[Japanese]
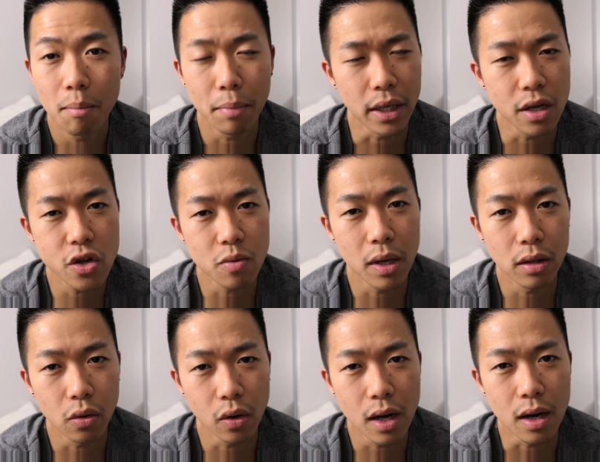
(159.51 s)

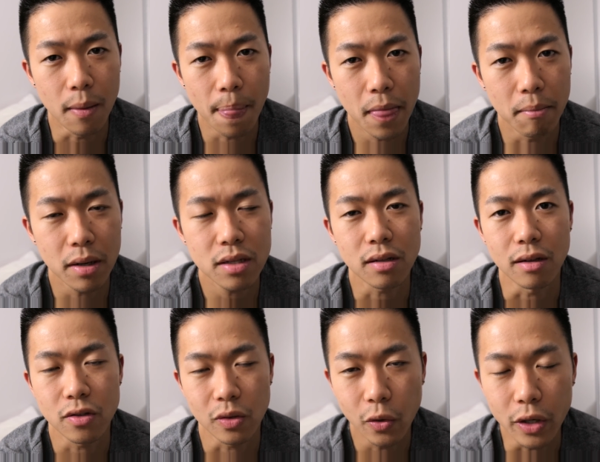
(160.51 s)
パニッシュメントが罰が
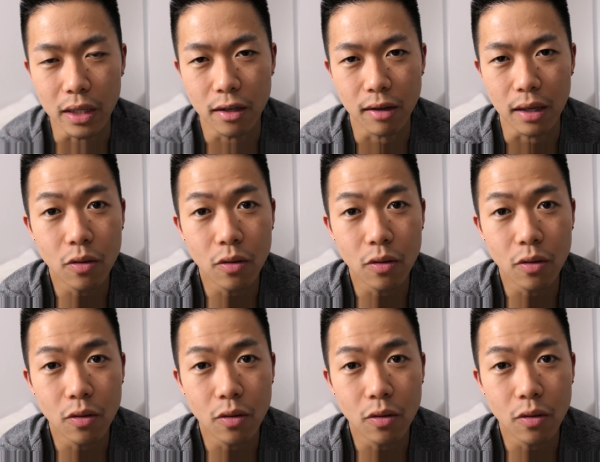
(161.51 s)
すごいけ